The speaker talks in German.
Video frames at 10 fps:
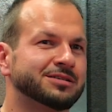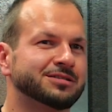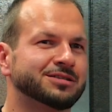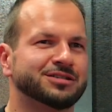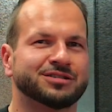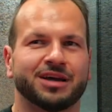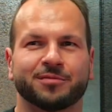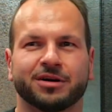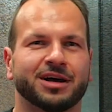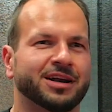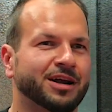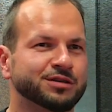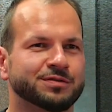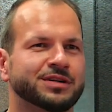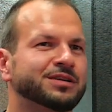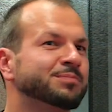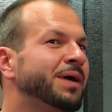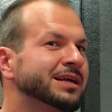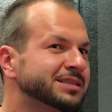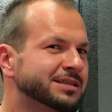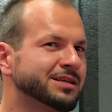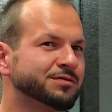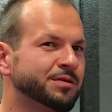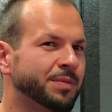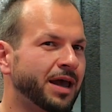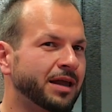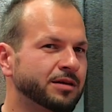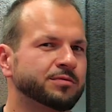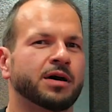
Also es ist einfach herausfinden, passt das für beide.